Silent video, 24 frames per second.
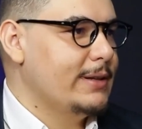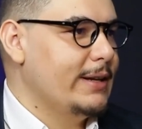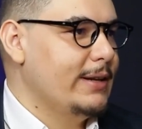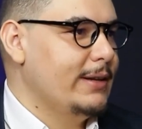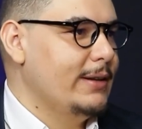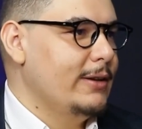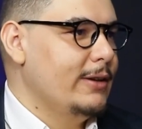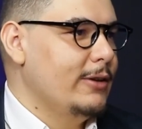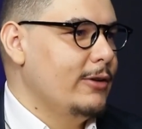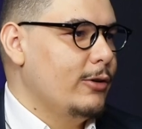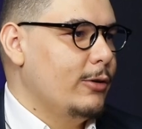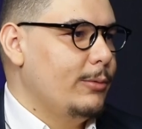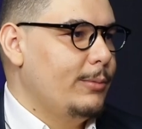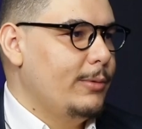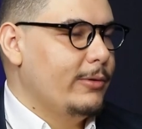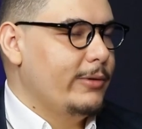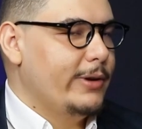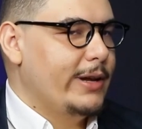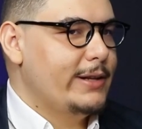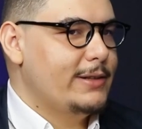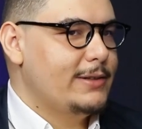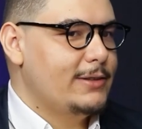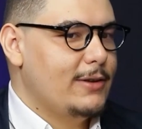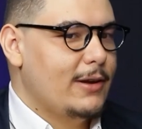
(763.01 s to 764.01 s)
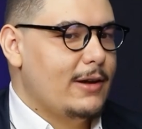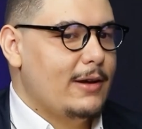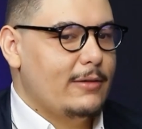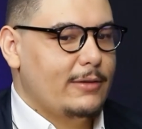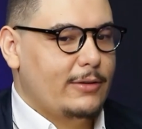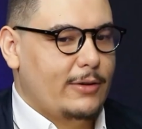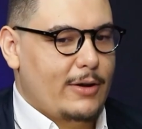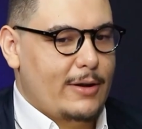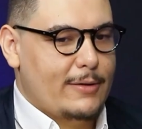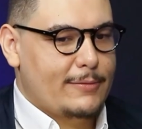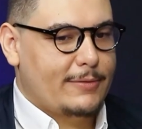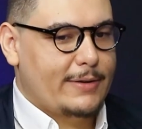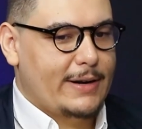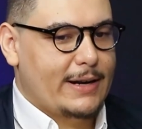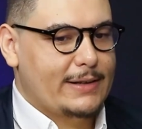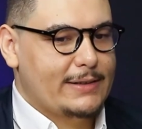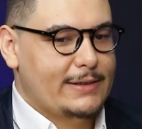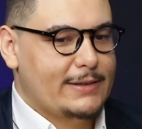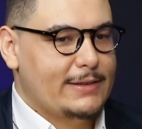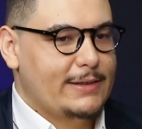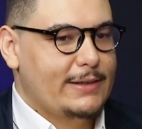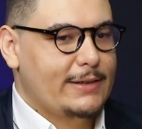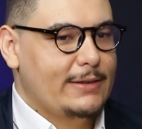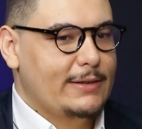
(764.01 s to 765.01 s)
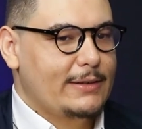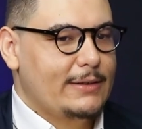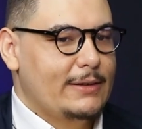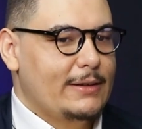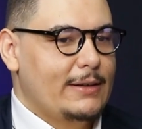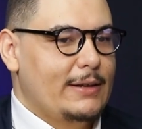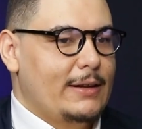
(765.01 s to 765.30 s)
Né? O Bill Gates tem uma, uma frase, né?